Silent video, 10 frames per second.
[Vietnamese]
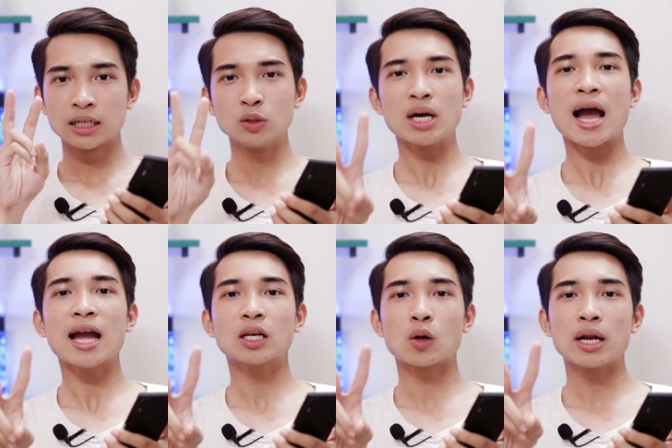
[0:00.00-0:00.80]
Điều thứ
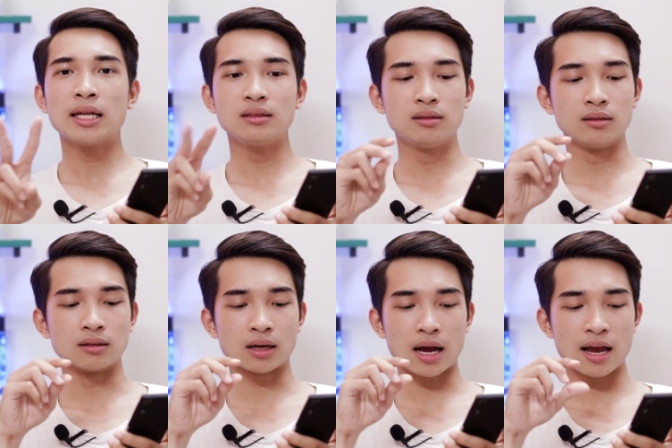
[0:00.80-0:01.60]
hai, nó đến
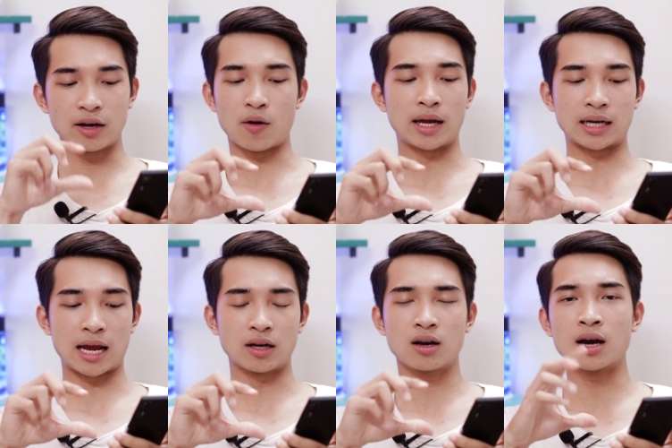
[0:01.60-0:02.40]
từ cái hệ điều hành
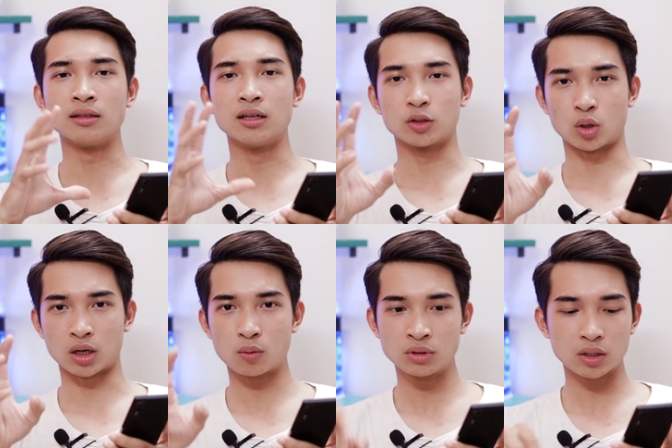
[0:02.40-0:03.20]
này, nó gần như là
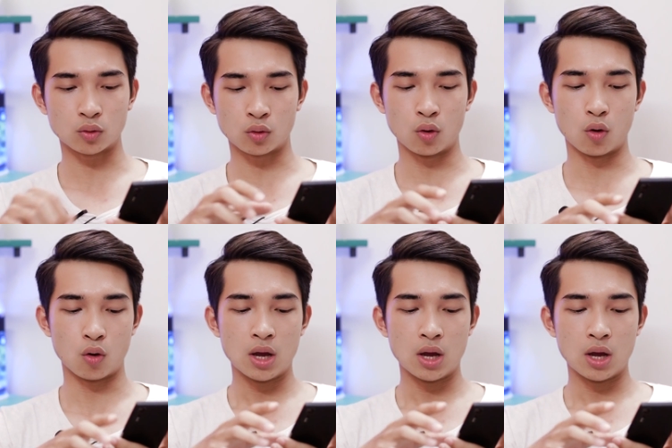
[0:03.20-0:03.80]
thuần gốc nhất của Google.